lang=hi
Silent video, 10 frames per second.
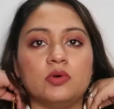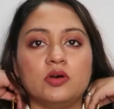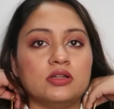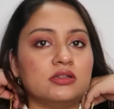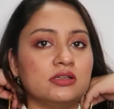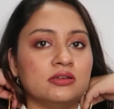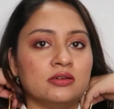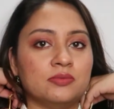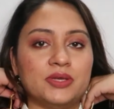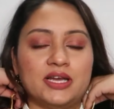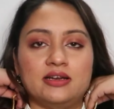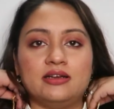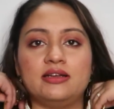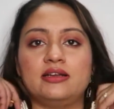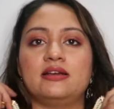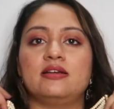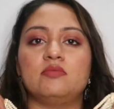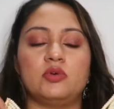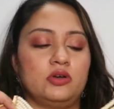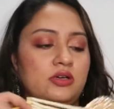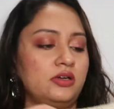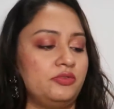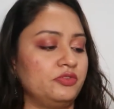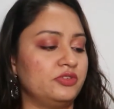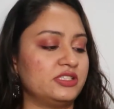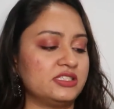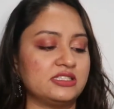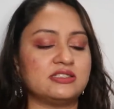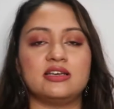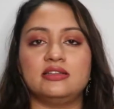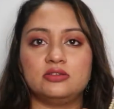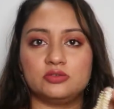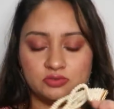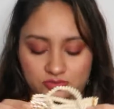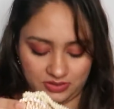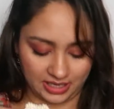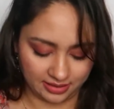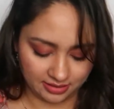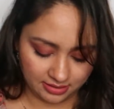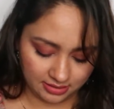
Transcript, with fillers: बहुत प्यारा लगेगा आउटफिट्स के साथ तो मैं